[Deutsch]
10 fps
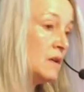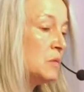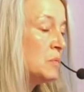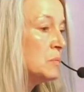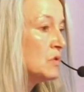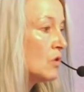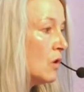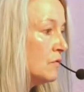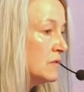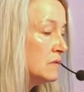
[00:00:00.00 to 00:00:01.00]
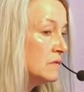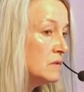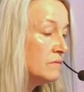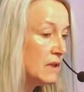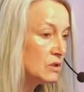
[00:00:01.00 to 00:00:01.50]
Ich bin Betroffene
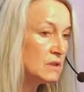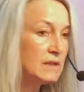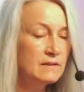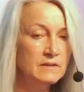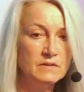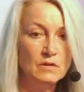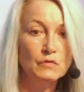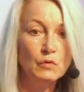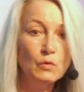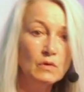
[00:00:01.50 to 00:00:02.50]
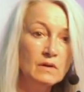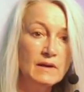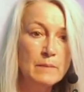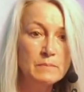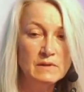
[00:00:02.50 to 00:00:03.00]
wie wahrscheinlich der
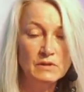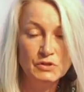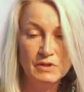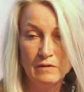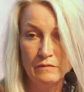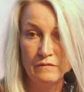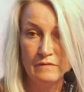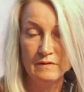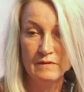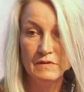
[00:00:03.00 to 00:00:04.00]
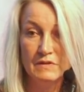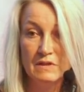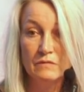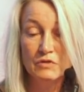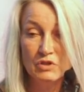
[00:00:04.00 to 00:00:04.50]
frühere Apple-Chef
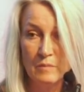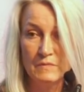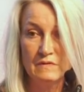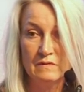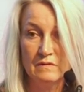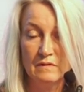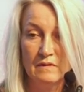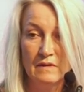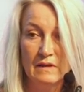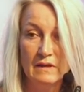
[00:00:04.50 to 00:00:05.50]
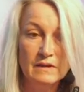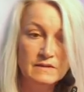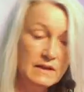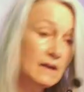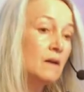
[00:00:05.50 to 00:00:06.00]
Steve Jobs,
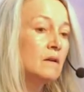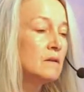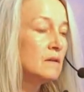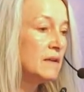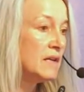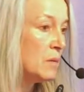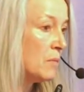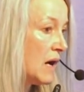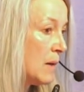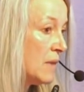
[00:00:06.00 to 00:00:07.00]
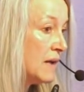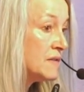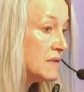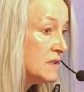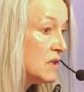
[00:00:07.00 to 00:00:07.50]
der im Rahmen
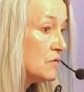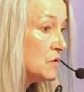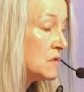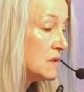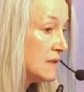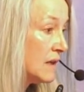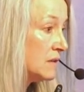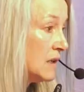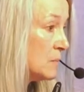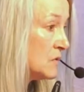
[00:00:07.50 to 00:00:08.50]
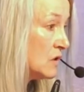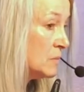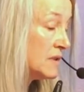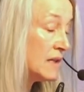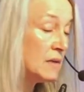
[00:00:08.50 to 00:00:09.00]
eines Interviews gesagt haben soll
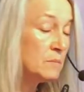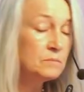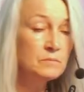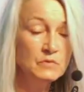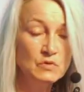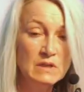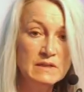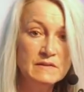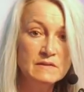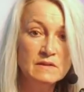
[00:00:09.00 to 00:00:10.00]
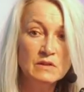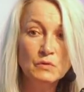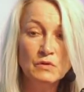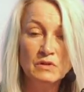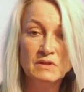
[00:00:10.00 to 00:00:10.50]
mit einem Journalisten der New
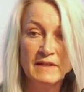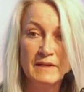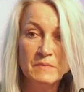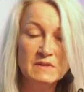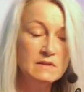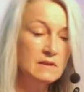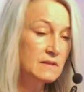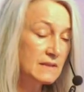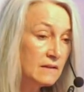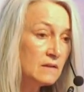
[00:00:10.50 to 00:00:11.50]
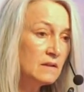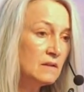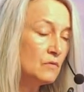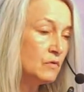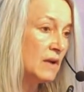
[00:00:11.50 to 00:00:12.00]
York Times, dass er seine
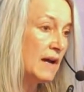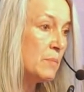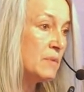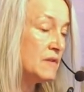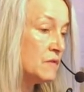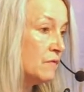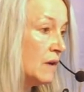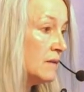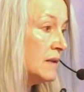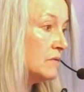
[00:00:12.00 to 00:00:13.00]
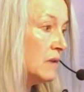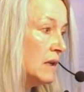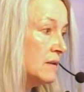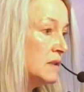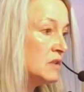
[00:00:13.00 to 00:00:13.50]
Kinder von iPads fernhält, weil
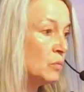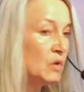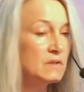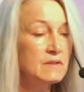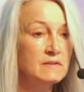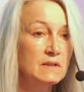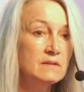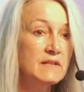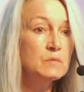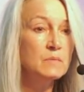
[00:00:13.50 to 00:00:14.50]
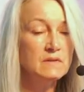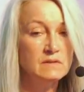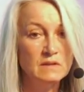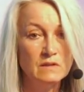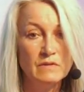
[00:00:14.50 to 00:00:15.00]
er nicht möchte, dass ihnen das
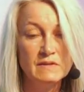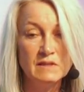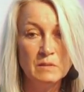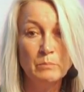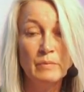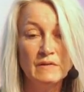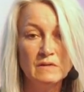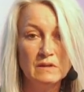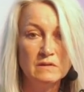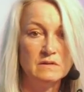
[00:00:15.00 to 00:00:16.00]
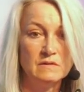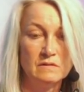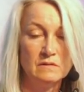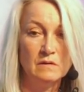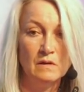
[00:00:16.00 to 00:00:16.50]
passiert, was ihm passiert
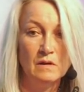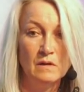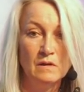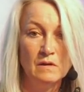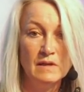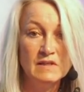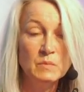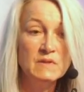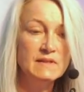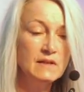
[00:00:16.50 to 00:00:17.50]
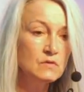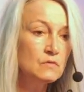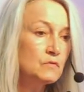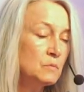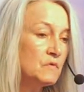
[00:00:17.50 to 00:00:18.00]
ist. Er ist mit
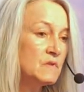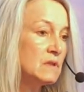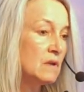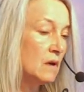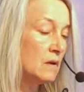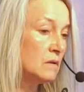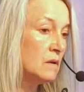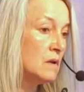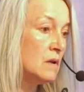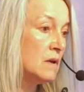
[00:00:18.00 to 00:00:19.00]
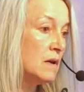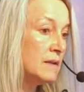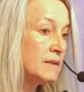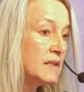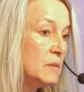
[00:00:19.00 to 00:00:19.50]
56 Jahren
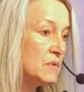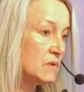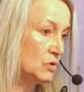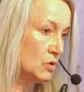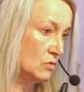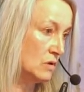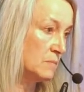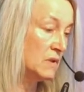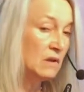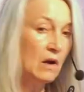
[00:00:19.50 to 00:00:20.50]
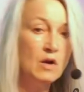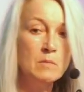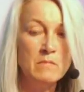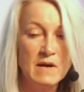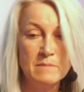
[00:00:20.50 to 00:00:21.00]
an Krebs gestorben, genau
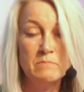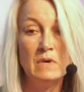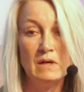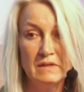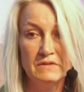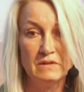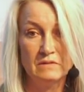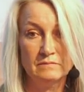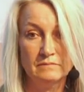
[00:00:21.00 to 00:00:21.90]
in meinem Alter.